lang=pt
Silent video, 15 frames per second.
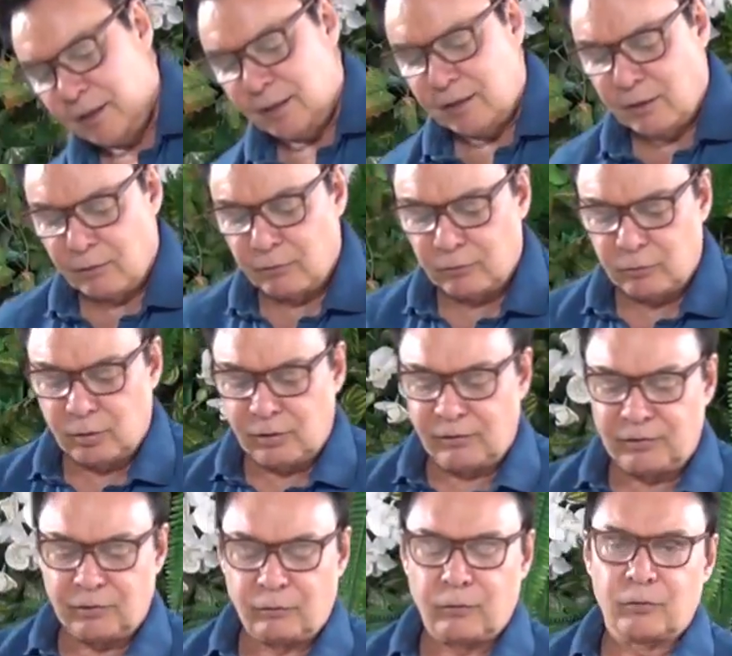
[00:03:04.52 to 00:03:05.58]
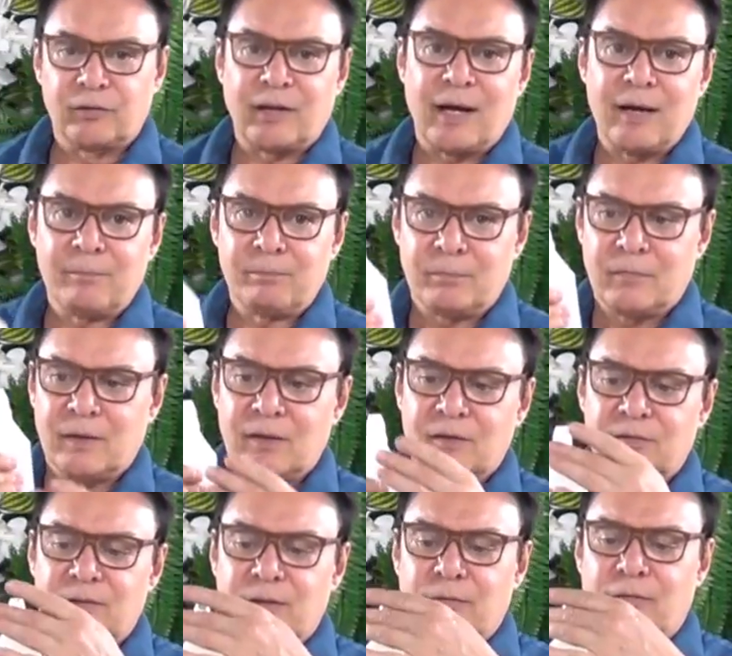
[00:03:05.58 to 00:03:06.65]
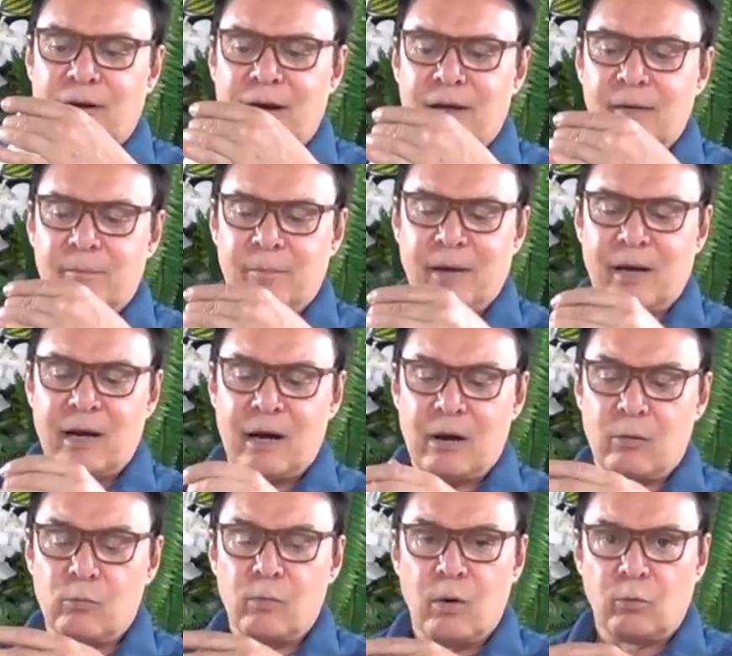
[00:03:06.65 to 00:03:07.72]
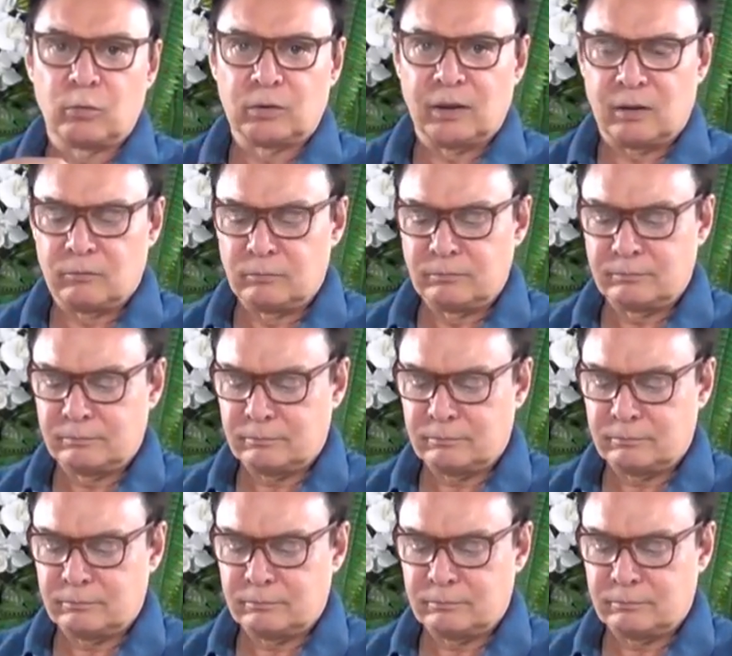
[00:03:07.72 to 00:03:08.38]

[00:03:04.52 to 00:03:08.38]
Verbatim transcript: Então, toda vez que você for usar, você vai pegar um algodão.